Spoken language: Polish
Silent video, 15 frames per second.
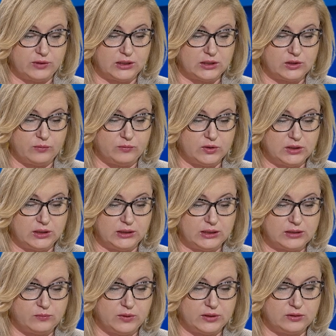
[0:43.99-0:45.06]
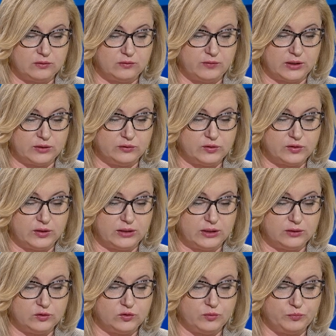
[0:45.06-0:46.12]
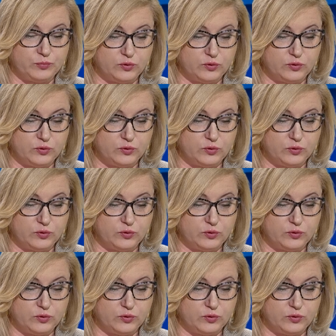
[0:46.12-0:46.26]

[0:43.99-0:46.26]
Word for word: wykażemy się niezbędną odwagą i solidarnością,